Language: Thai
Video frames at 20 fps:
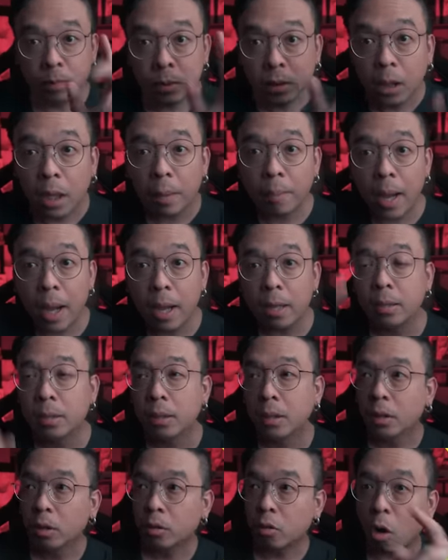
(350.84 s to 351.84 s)
เชื่อป่ะ
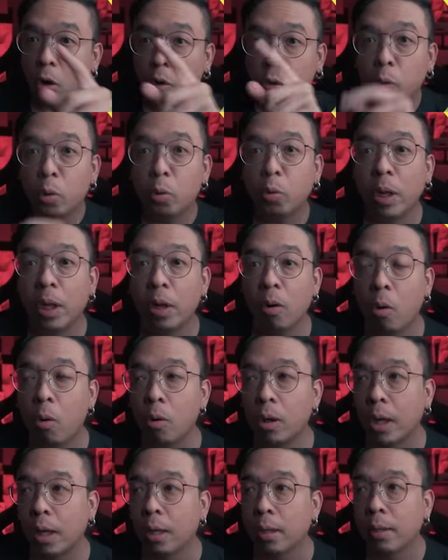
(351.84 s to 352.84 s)
ตอนกูดูในโรง
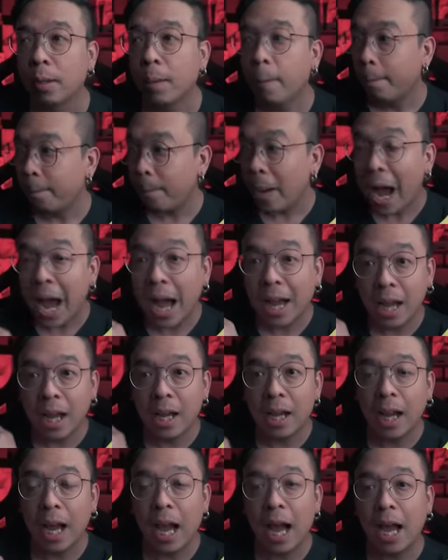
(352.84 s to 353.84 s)
เนี่ยป้า
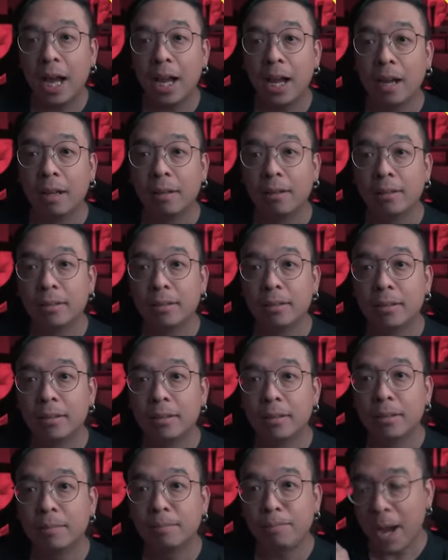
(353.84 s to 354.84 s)
ข้างๆอ่ะ
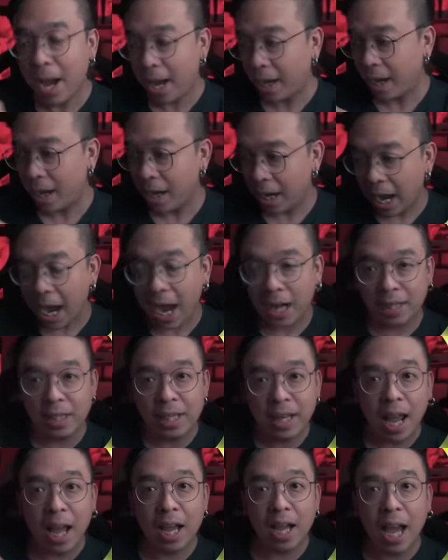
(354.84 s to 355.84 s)
ป้าข้างๆ
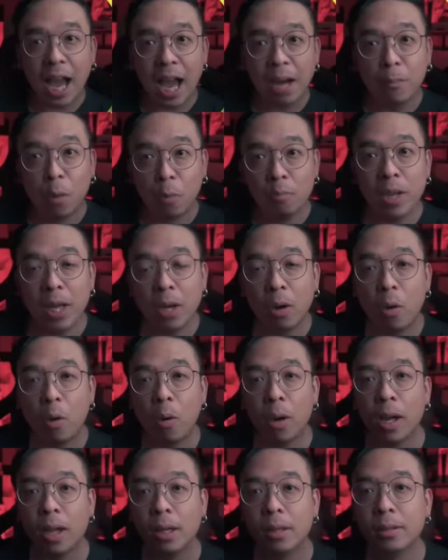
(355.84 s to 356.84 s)
ที่นั่งข้างผมในโร
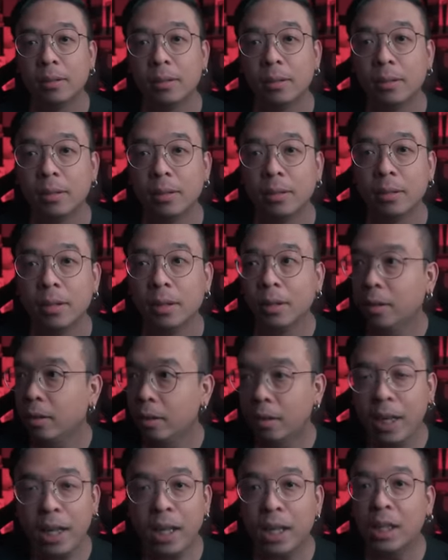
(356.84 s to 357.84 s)
งอ่ะ
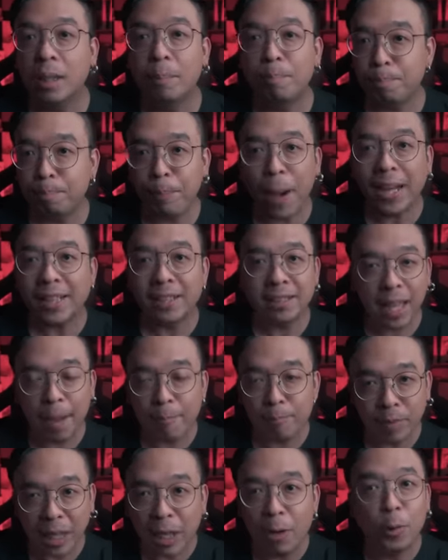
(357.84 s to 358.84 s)
นี่คือปัดแท
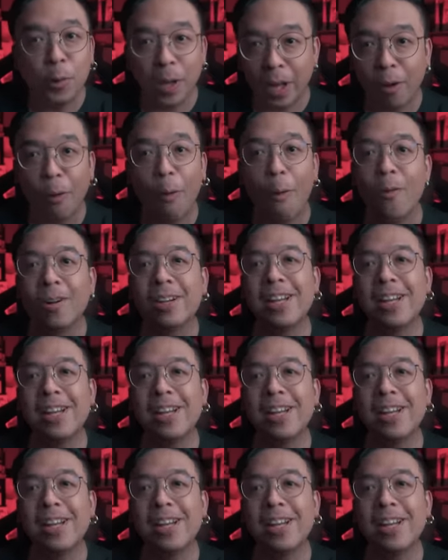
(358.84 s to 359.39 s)
บติ้วในโรง